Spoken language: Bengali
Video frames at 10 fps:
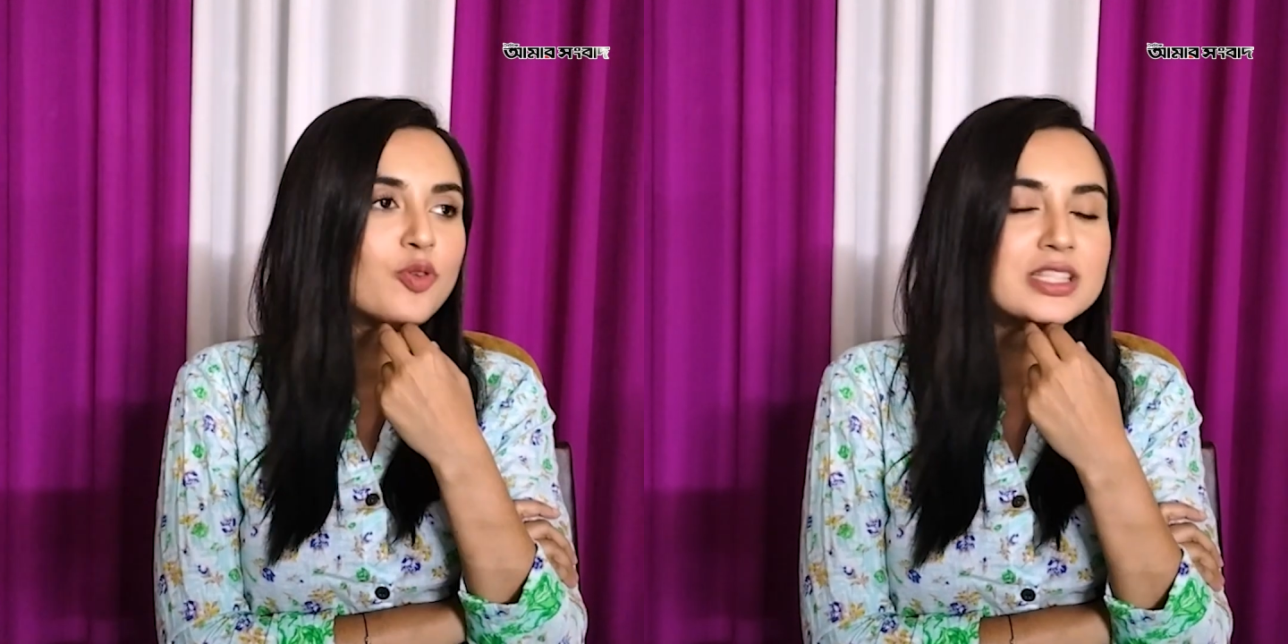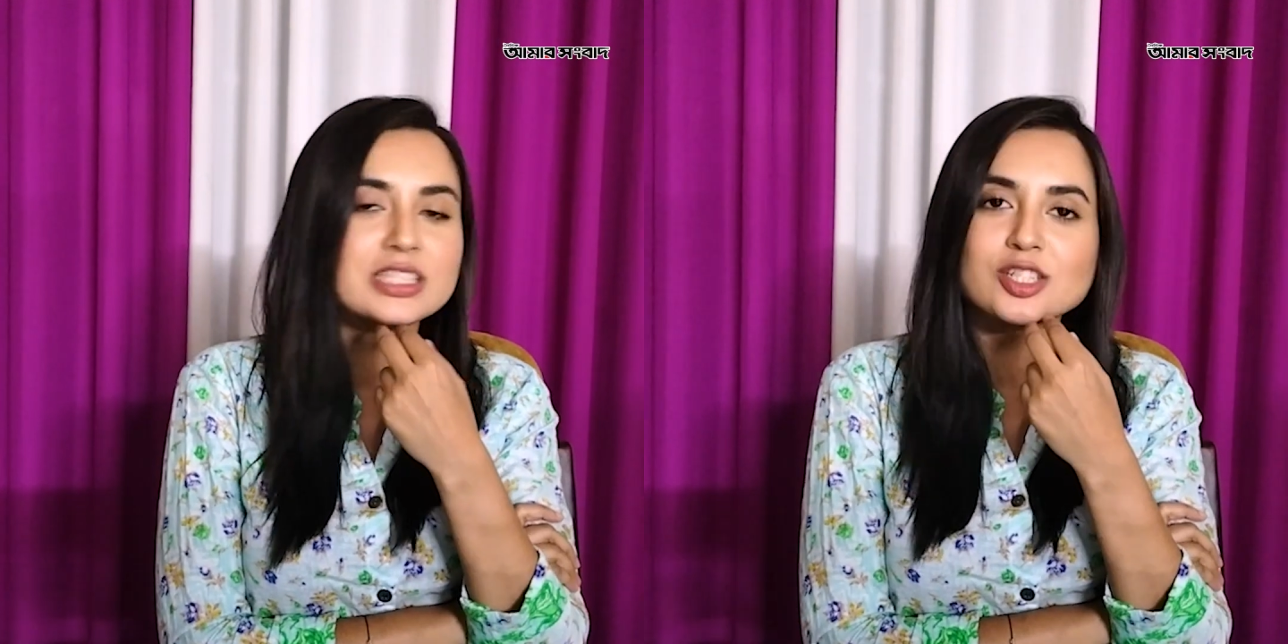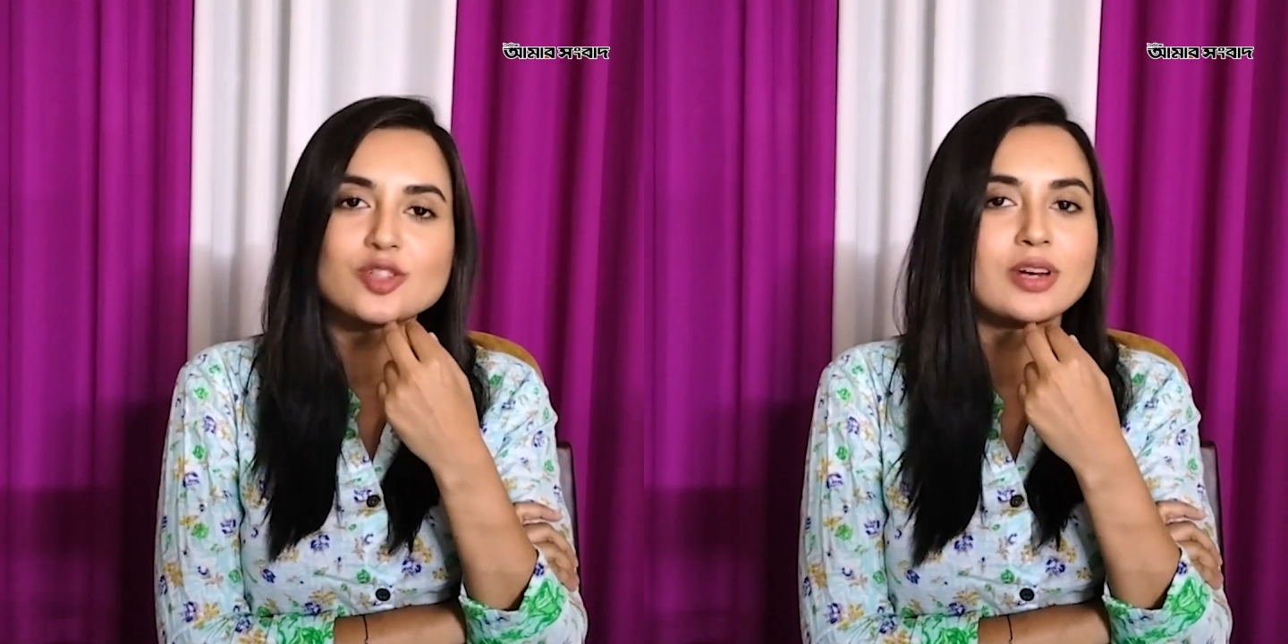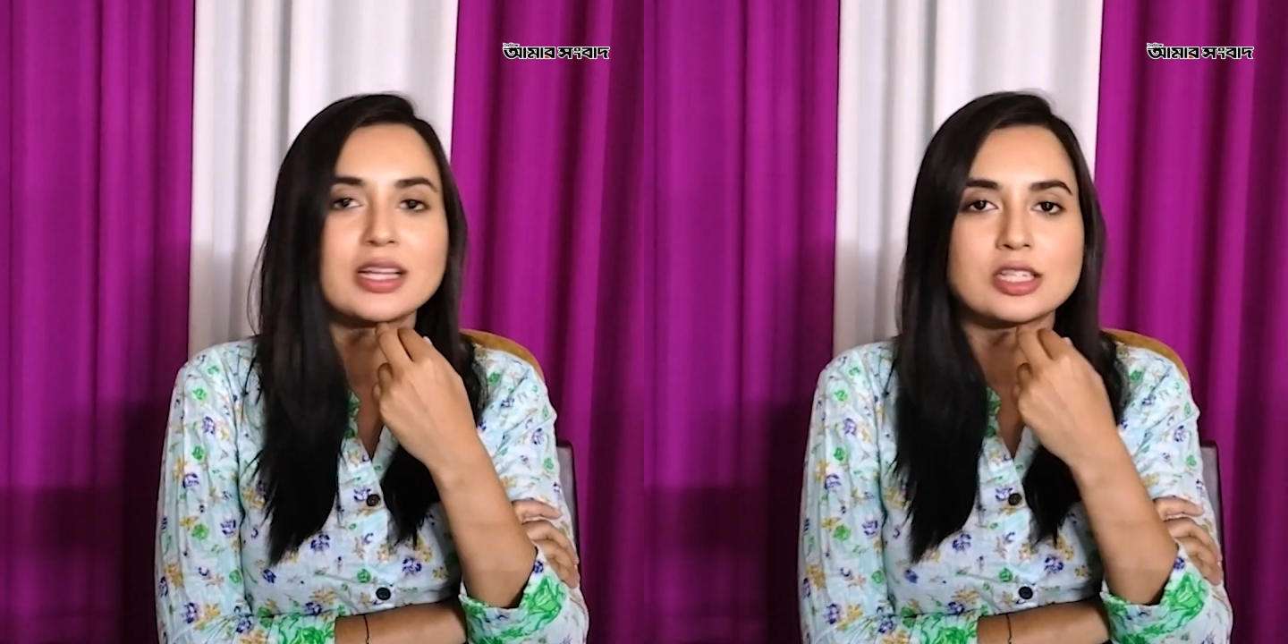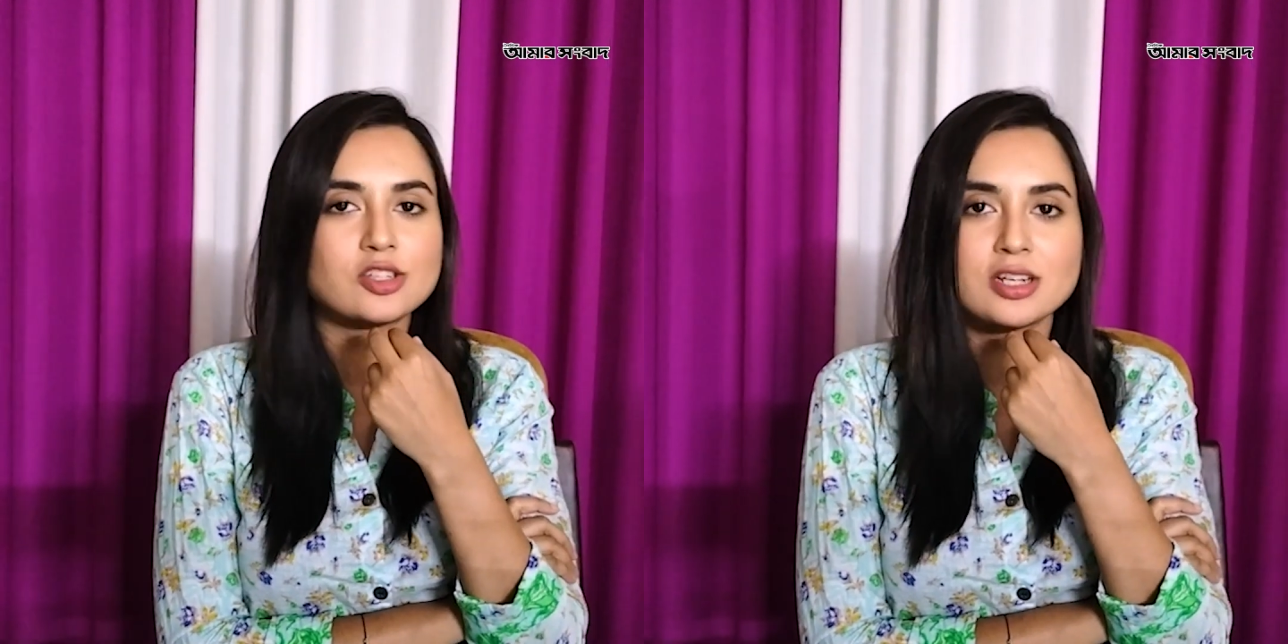ওই
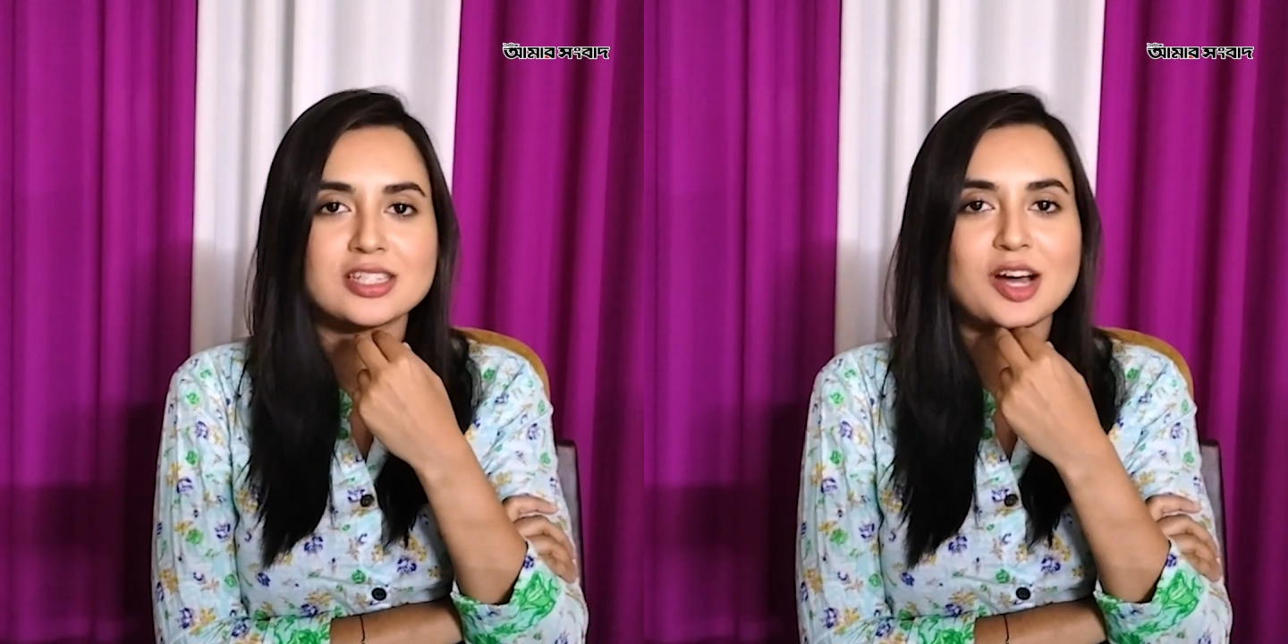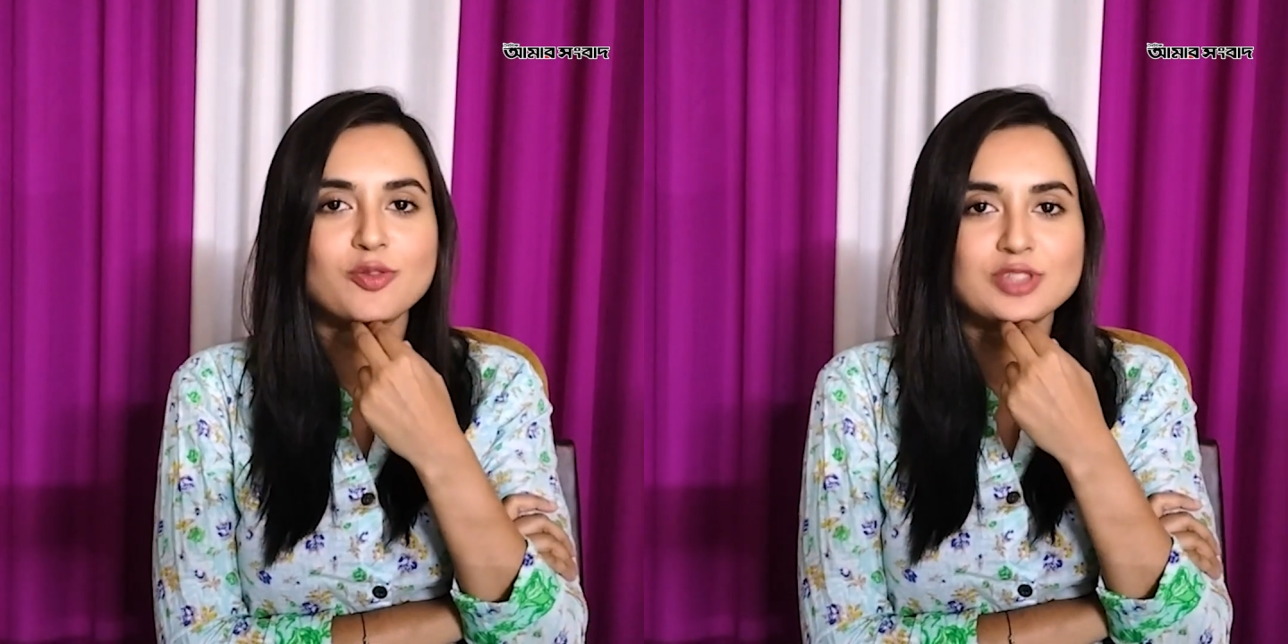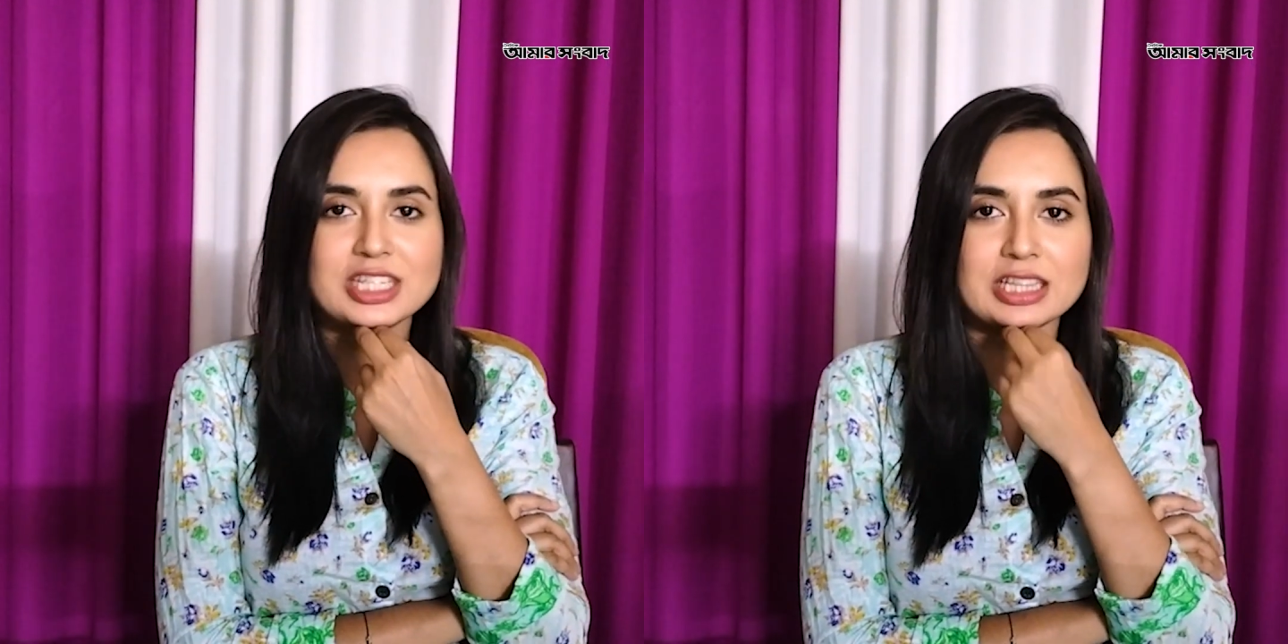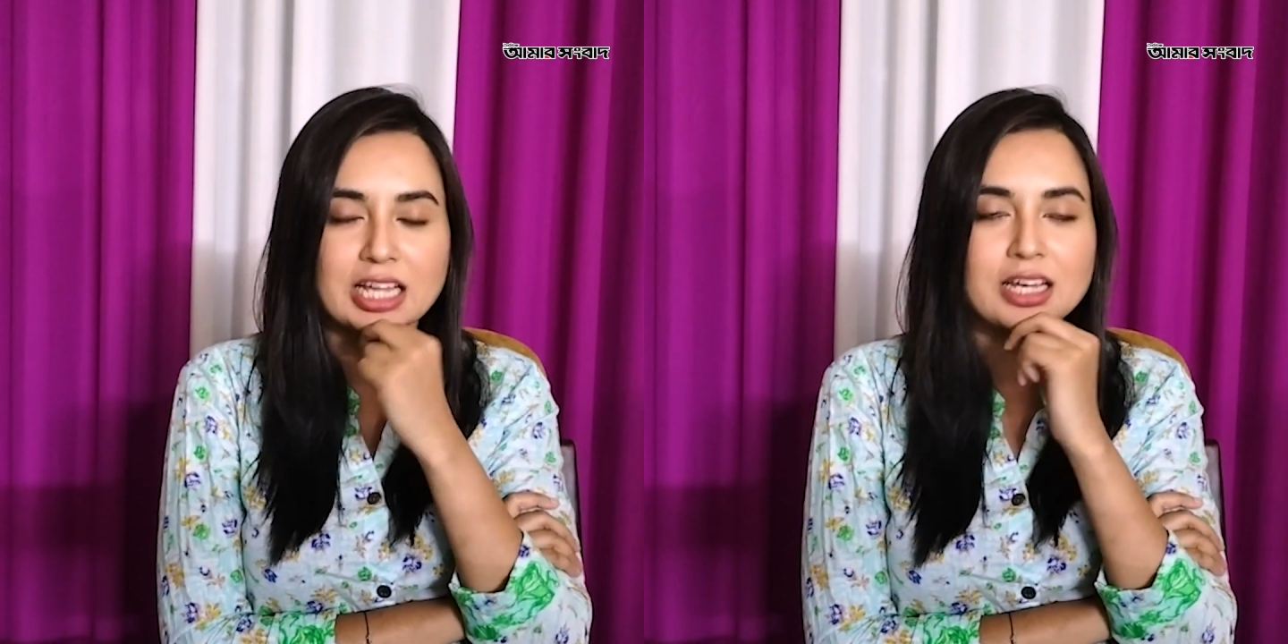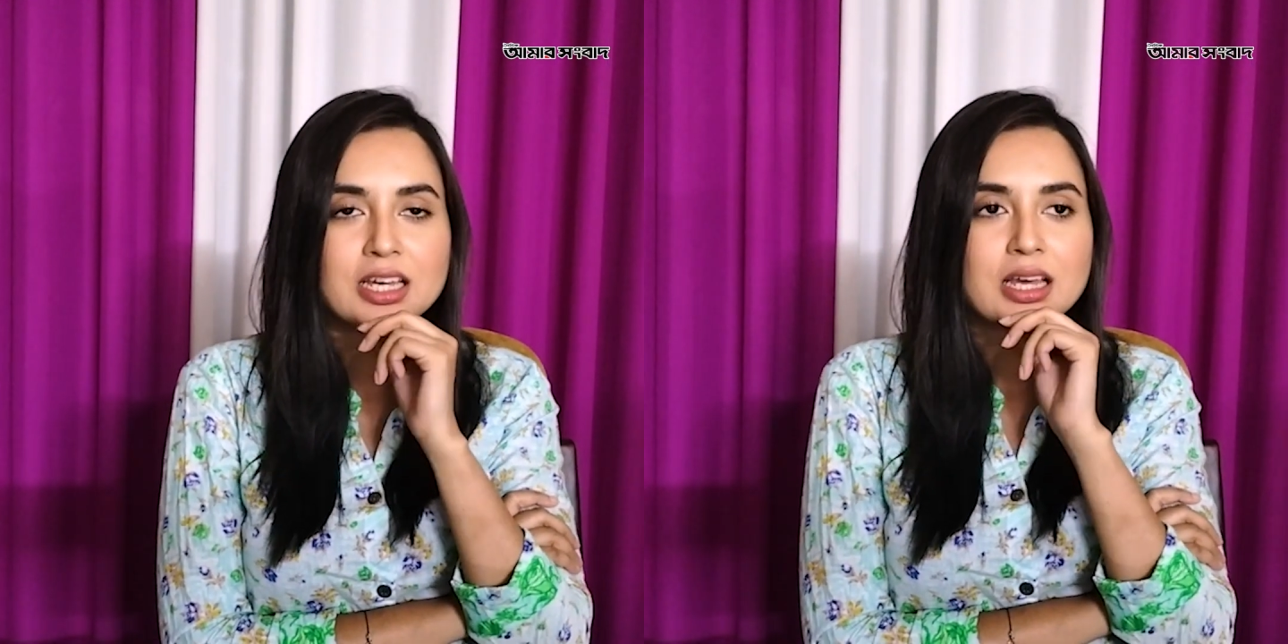জিনিসগুলোতে আসলে যাওয়া উচিত না